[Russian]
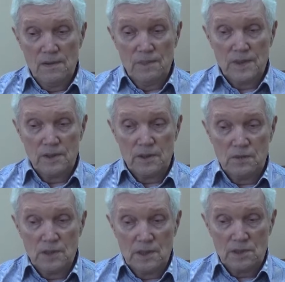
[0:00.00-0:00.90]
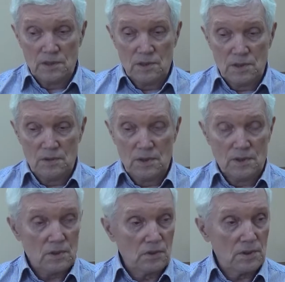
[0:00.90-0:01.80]
на ликвидации
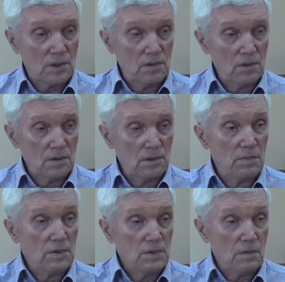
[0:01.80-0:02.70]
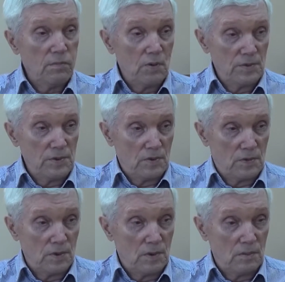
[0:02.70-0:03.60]
Советского Союза, не без их помощи
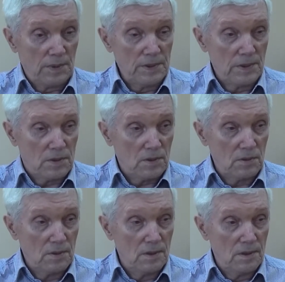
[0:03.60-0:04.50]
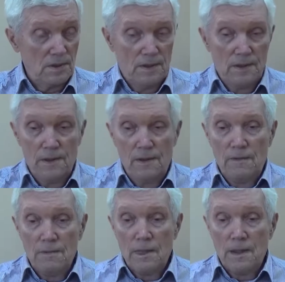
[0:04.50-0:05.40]
все это произошло,
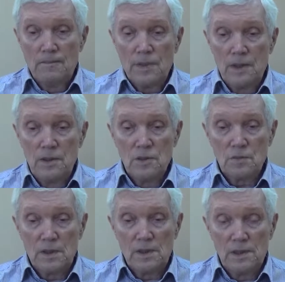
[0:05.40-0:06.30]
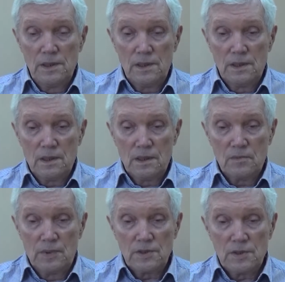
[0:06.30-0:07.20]
они не смогли как
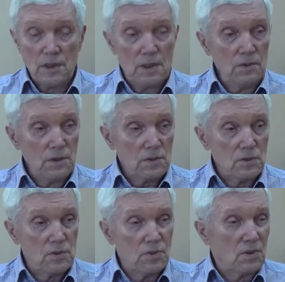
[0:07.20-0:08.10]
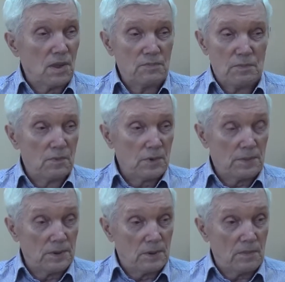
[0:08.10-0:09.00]
бы остановиться, чуть-чуть там, может,
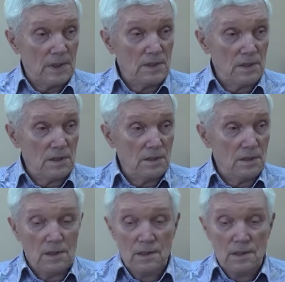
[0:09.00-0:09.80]
притормозили,